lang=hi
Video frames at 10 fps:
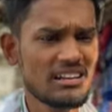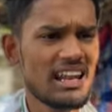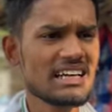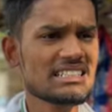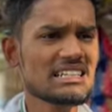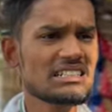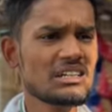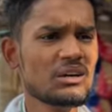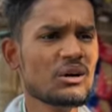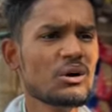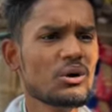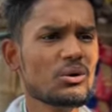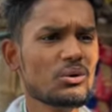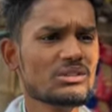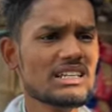लाइसेंस
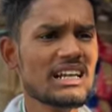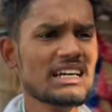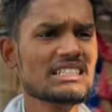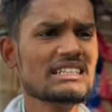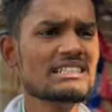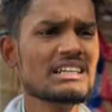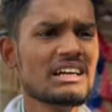कौन सा लाइसेंस